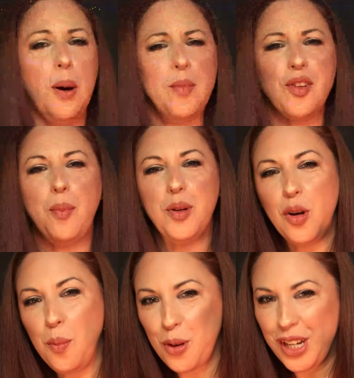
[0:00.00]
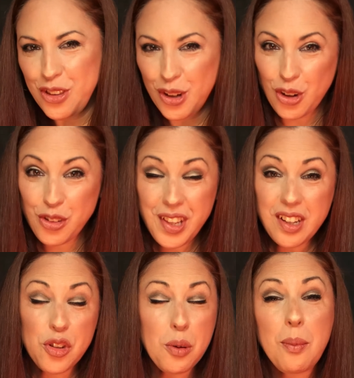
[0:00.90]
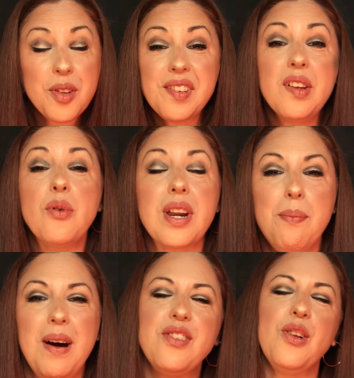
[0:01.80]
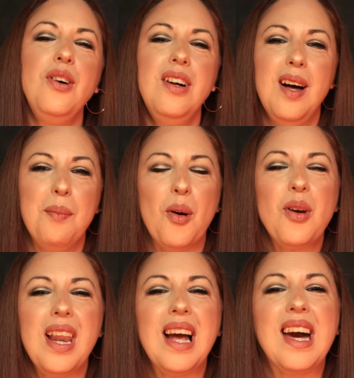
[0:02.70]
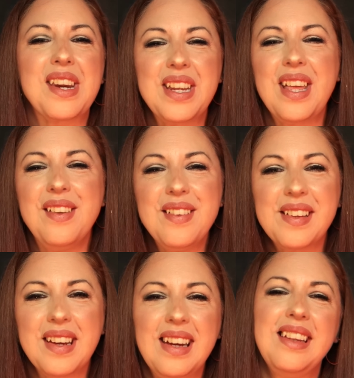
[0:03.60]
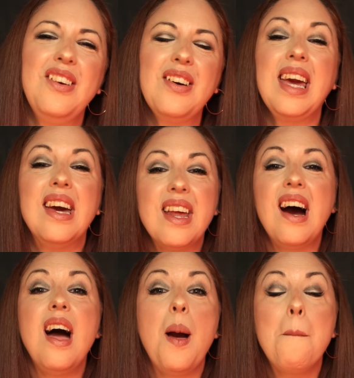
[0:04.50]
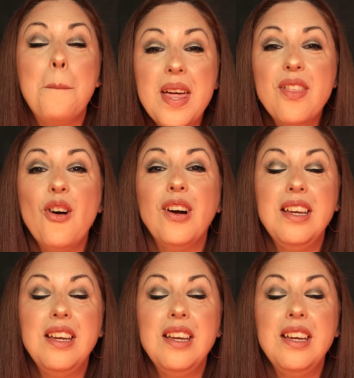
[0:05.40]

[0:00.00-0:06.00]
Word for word: Nos vamos a poner un poquito en contexto y vamos a hacer un repaso por la carrera de este genio que era Pedro